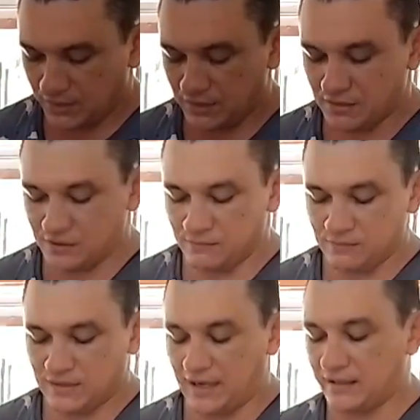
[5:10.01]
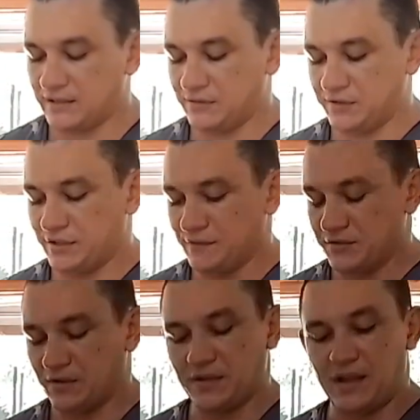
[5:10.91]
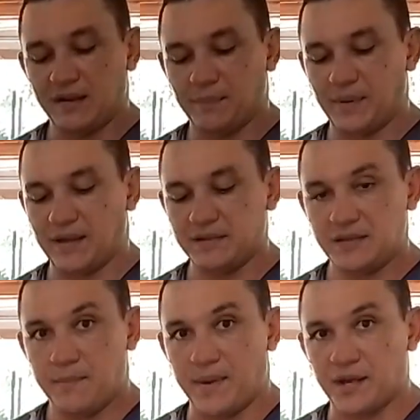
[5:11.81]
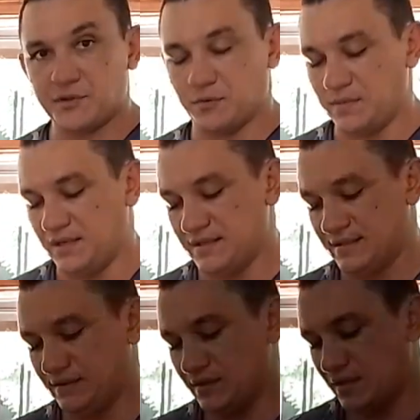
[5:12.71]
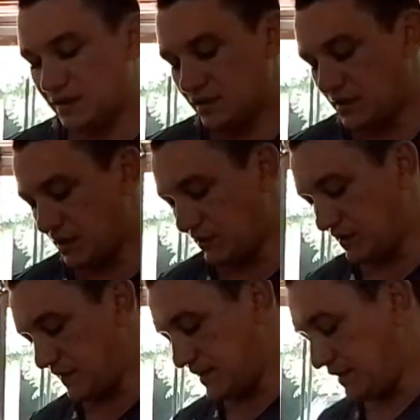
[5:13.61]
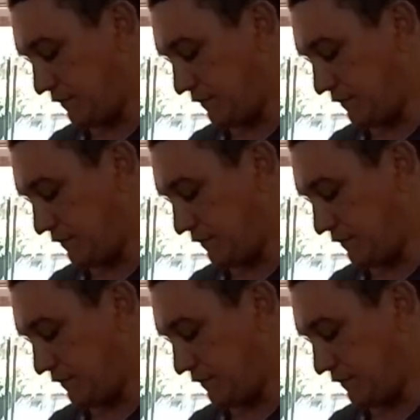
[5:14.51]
Então, a cantoneira eu vou soldar na parte de baixo, beleza? Que é onde vai ser